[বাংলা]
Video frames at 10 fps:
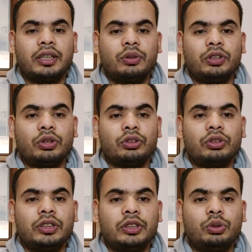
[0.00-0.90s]
ওদের
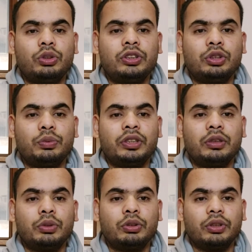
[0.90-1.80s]
অর্থনীতি টুরিস্টের উপর
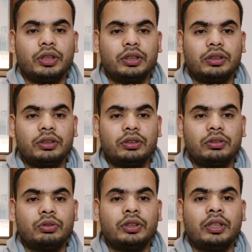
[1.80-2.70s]
নির্ভর করে
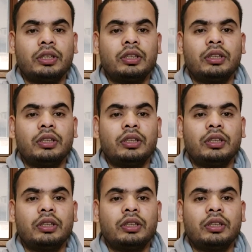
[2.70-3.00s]
ওদের